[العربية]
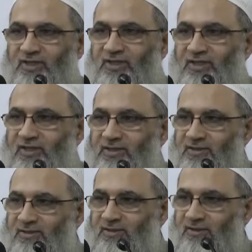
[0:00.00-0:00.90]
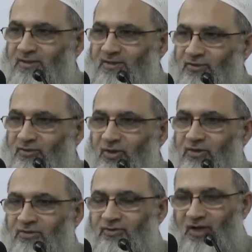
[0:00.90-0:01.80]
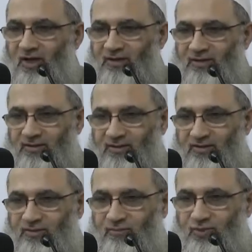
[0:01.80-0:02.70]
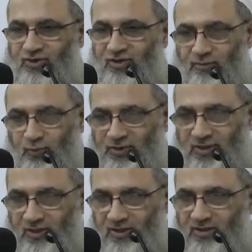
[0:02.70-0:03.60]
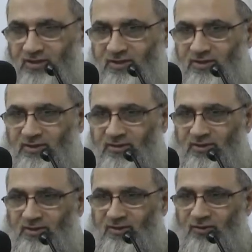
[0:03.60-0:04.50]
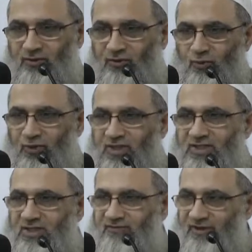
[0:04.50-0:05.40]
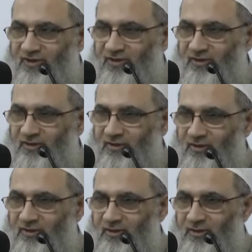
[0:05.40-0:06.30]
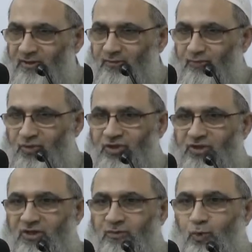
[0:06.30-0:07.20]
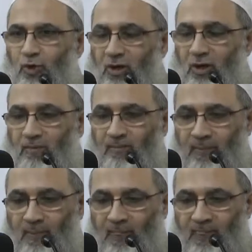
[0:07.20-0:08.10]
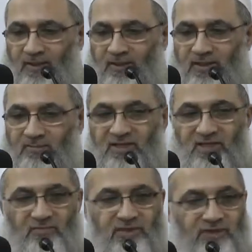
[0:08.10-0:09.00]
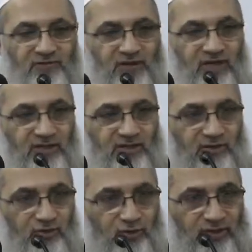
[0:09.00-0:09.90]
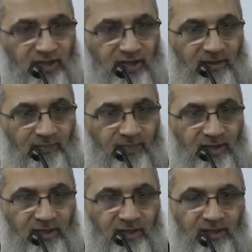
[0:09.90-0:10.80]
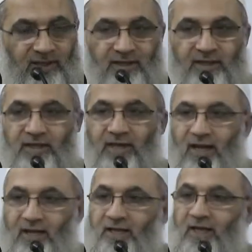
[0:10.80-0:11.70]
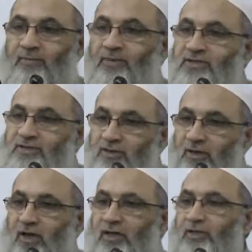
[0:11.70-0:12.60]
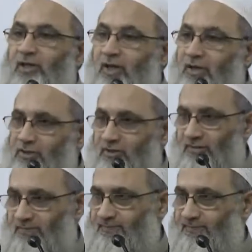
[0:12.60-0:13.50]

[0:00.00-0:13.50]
ديت دار ضعن مش دار مستقر ودار سفر مش دار مقام يبقى نعمل ايه في هذه الدنيا نجعلها مزرعة للآخرة